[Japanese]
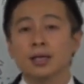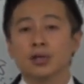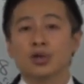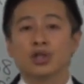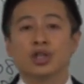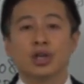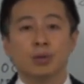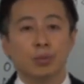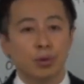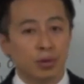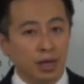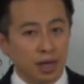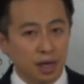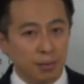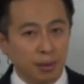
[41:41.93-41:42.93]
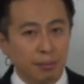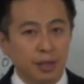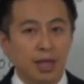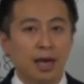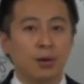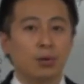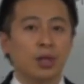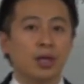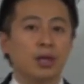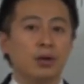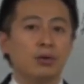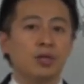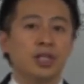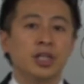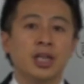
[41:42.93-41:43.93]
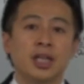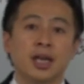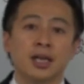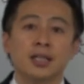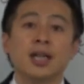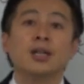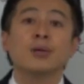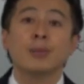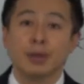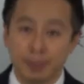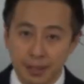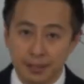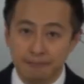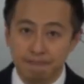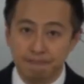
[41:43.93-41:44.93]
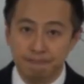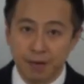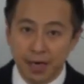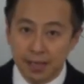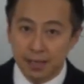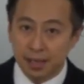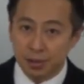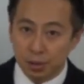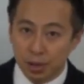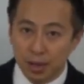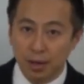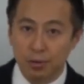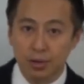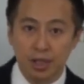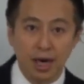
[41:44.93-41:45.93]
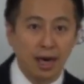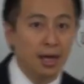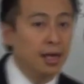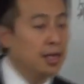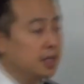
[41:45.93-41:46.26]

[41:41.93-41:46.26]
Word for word: 組織の問題にもやっぱ対応できるようにしていただきたいと思います。はい、じゃあそれではこちら